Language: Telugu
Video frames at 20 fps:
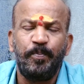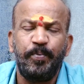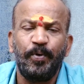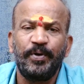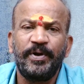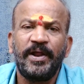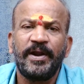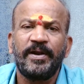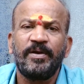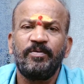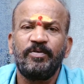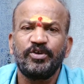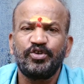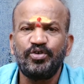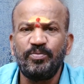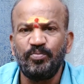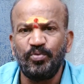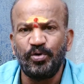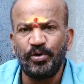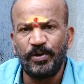
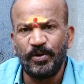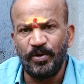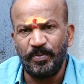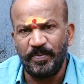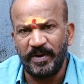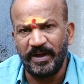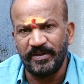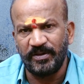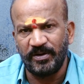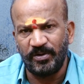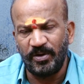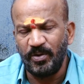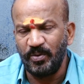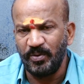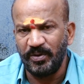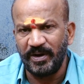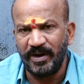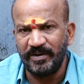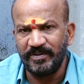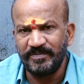పునర్వసు మూడవ పాదంలో
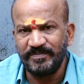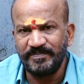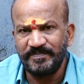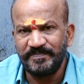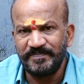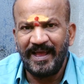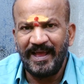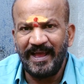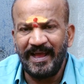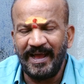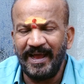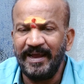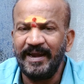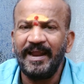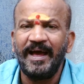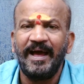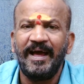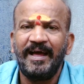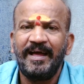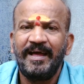ఉన్నాడు ఆయన